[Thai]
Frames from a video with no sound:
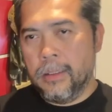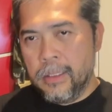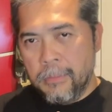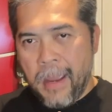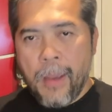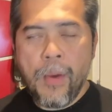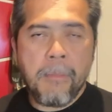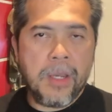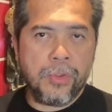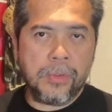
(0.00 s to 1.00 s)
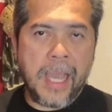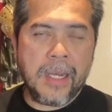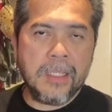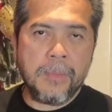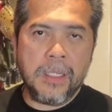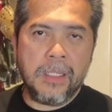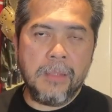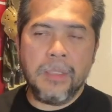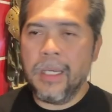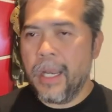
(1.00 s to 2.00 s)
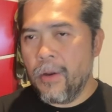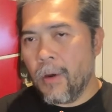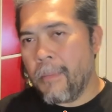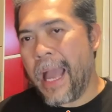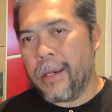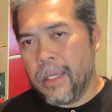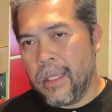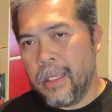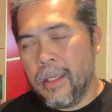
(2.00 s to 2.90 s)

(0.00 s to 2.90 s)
ถึงแม้ว่ามิเดโซตานั้นจะเป็นทีมที่เล่นนอกบ้านดี